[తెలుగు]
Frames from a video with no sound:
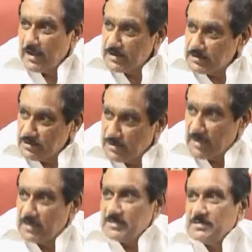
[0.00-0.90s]
యాజ్ సూన్
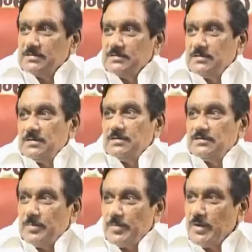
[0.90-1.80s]
యాజ్
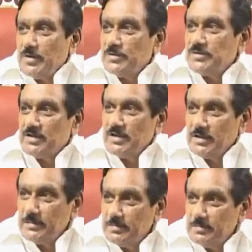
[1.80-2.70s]
జపాన్ నుంచి
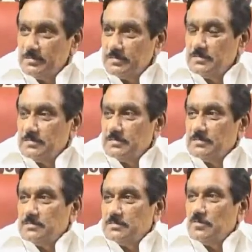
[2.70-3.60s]

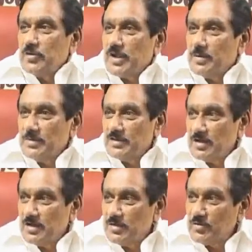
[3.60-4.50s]

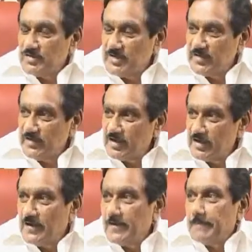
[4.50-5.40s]
ముఖ్యమంత్రి గారు వచ్చిన
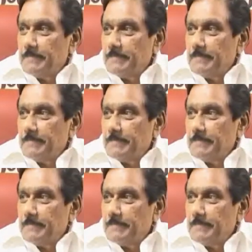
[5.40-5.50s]
వెంటనే